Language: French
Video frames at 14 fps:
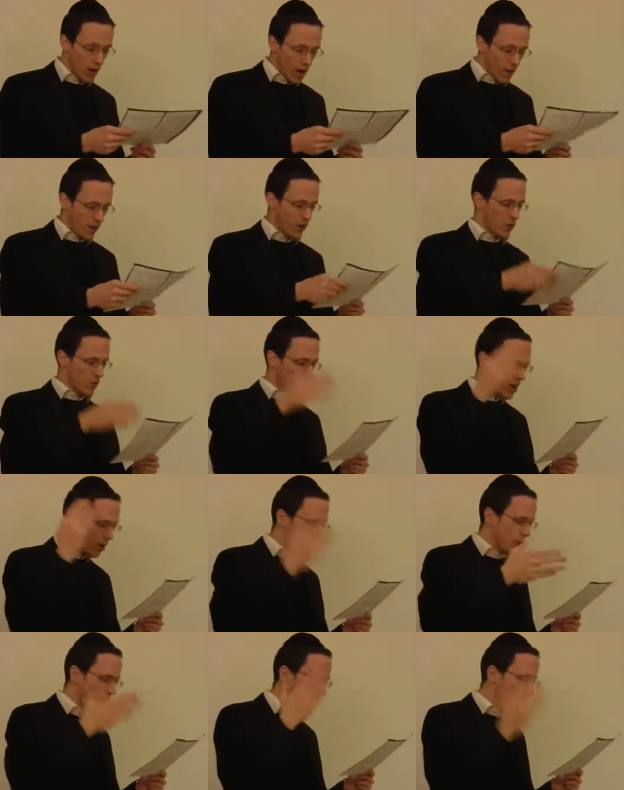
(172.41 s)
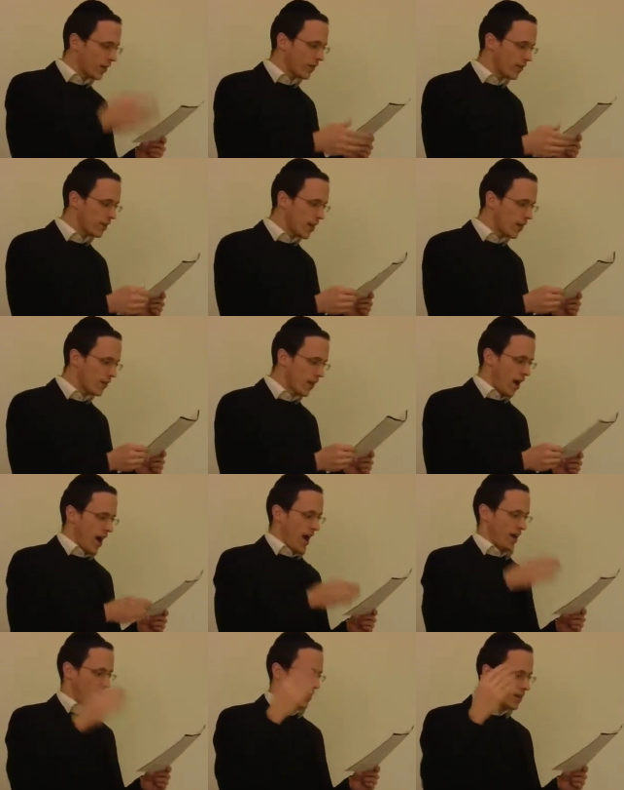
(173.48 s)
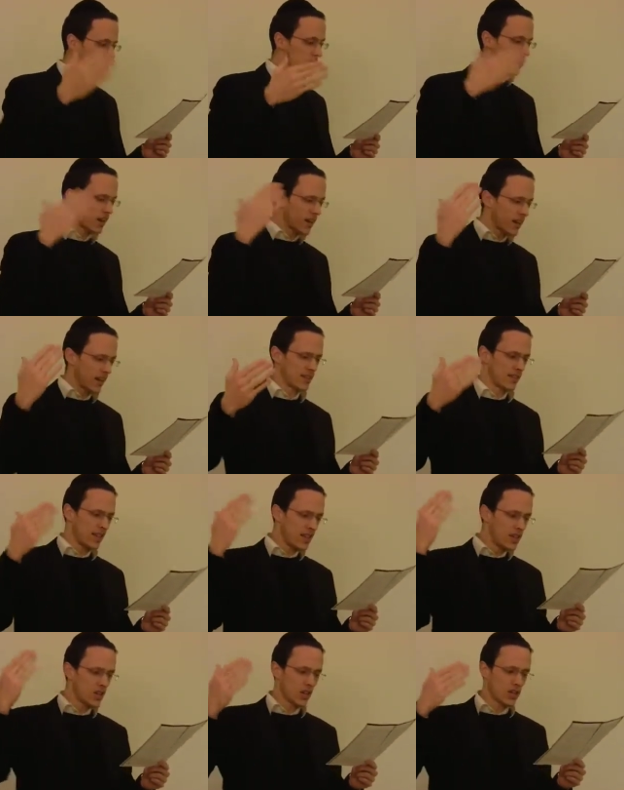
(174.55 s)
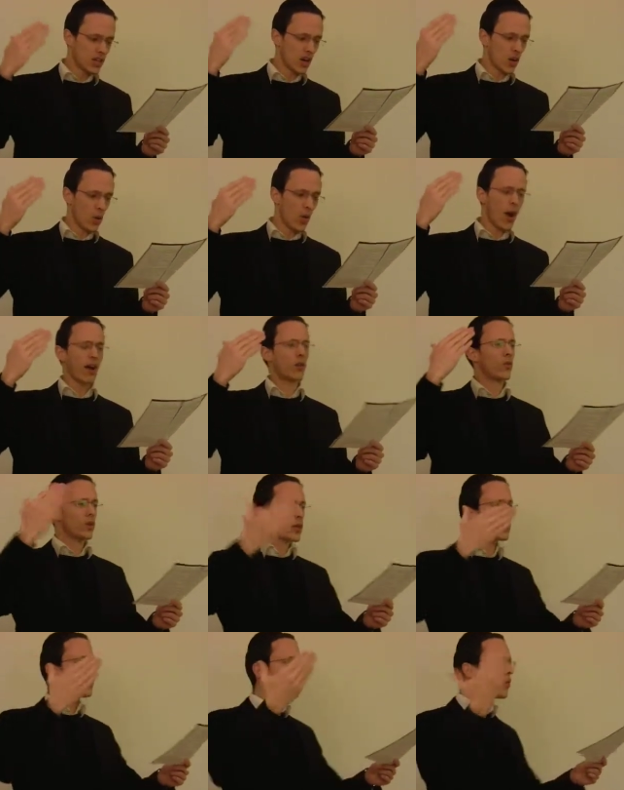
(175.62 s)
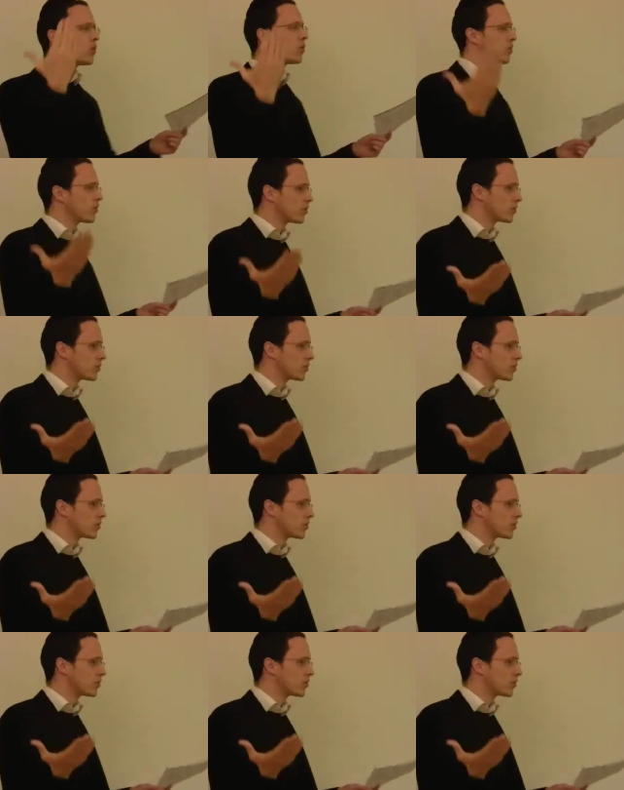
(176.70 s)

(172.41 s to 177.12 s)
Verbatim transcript: Vayomer Paro el Avadav. Animsa Kaze Ish Asher et Elokimbo.